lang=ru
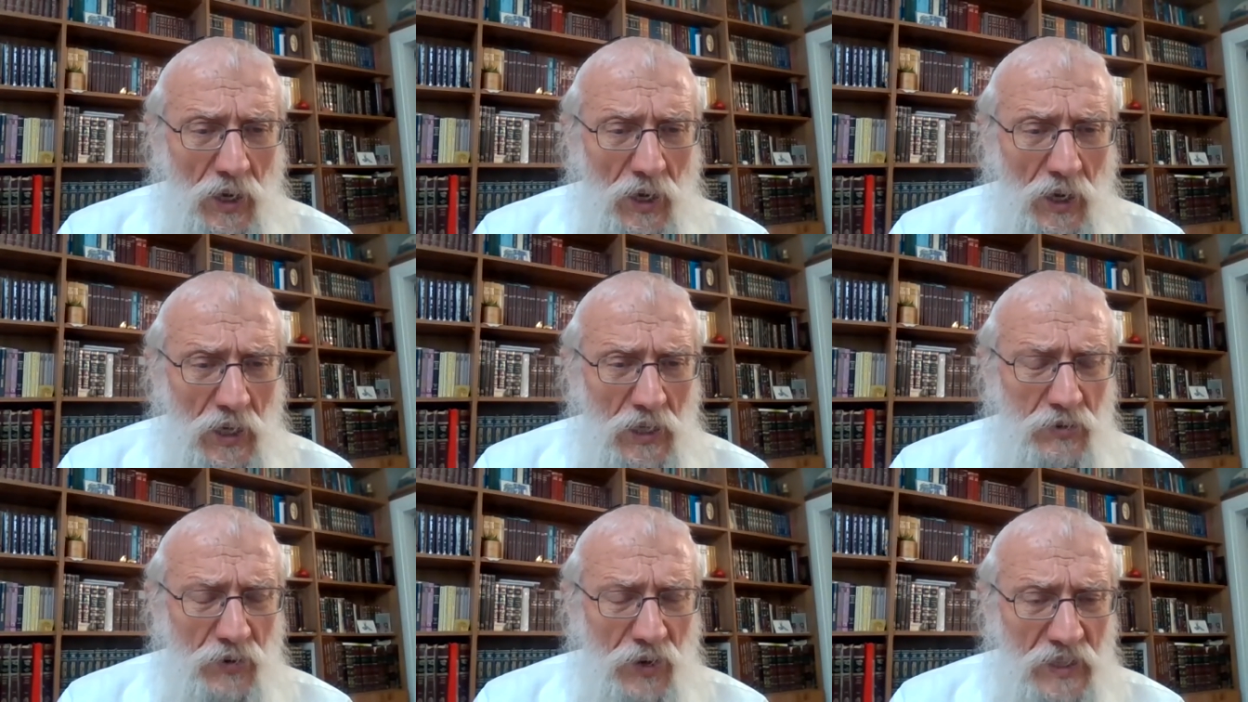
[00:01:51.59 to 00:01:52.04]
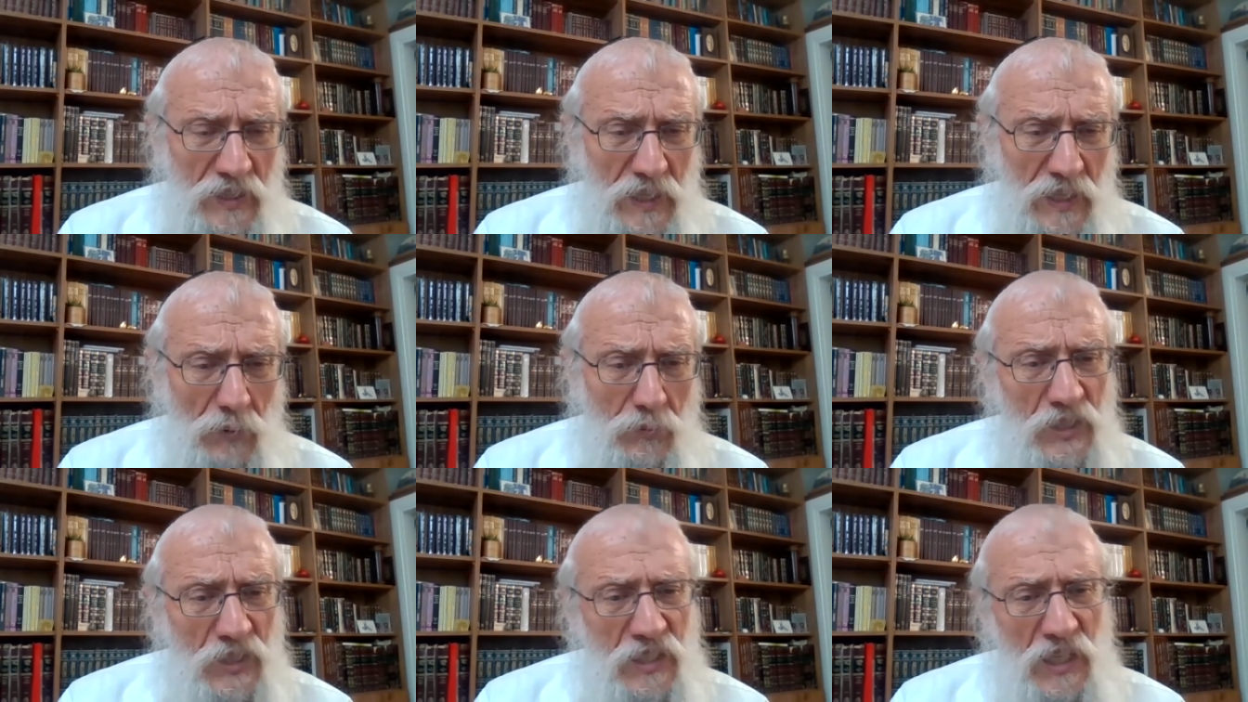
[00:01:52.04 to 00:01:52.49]
или своих
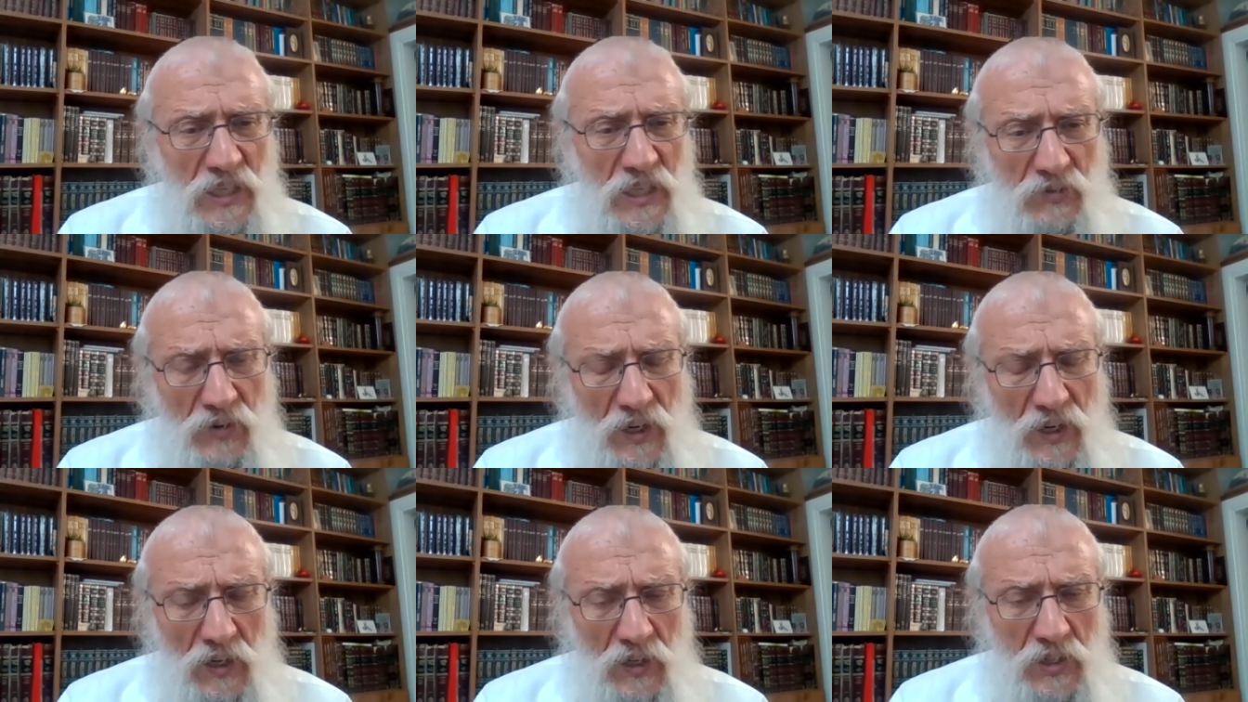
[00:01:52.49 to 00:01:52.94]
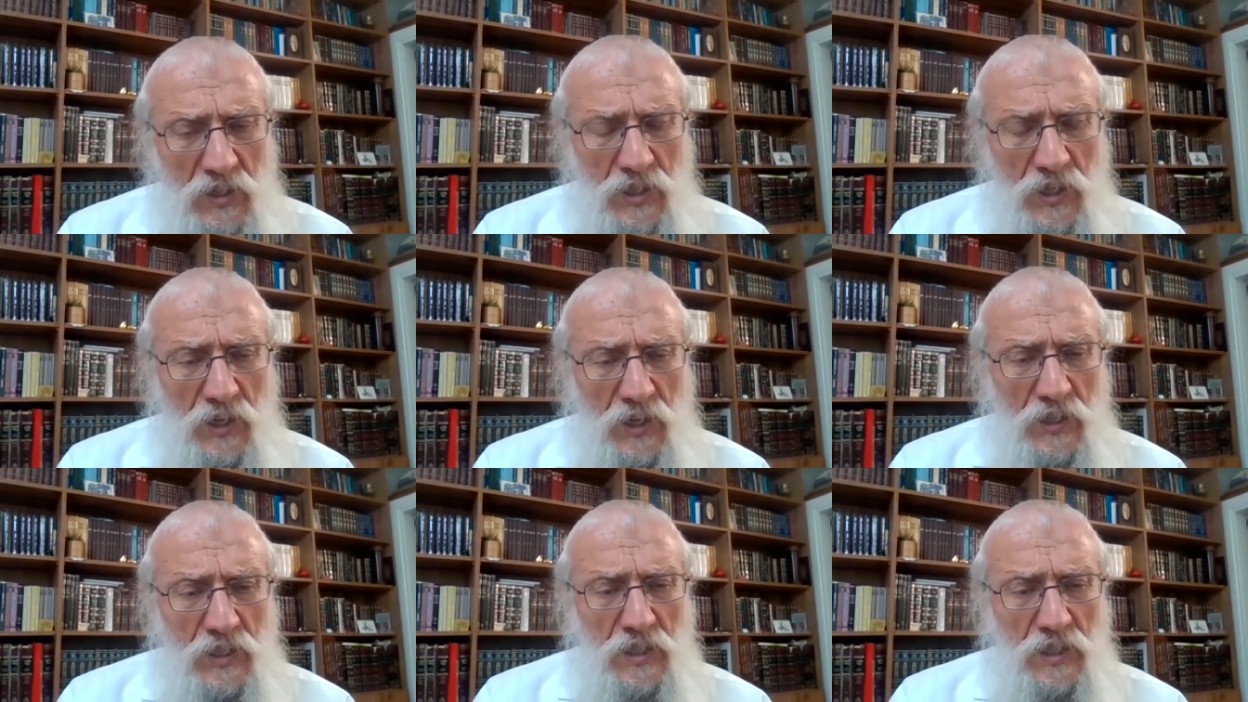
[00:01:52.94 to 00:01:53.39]
слабостей, своих
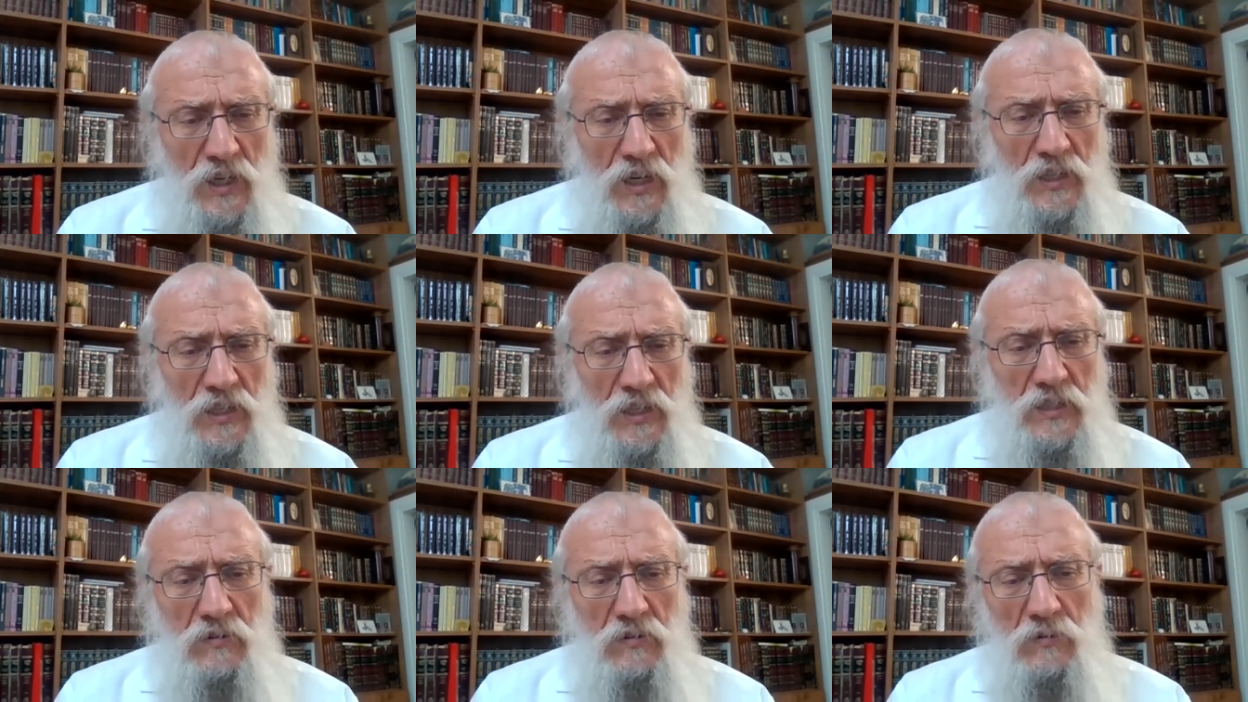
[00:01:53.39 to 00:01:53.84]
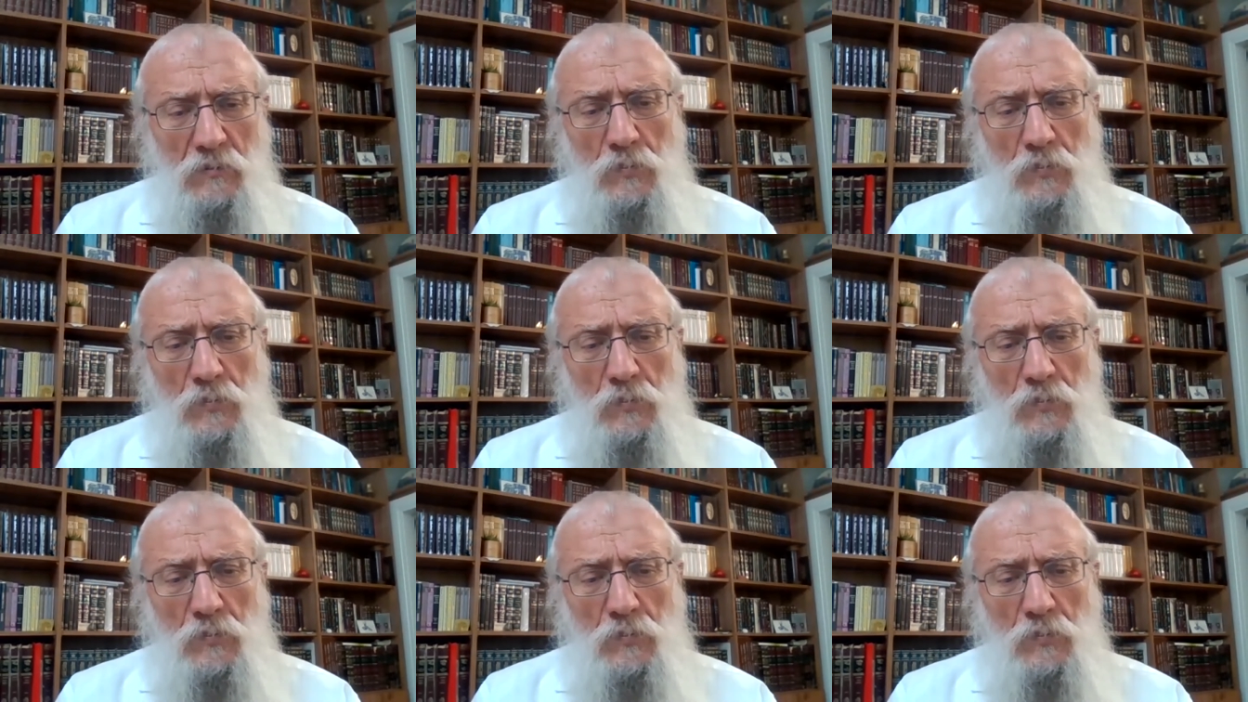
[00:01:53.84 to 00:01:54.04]
личных интересов.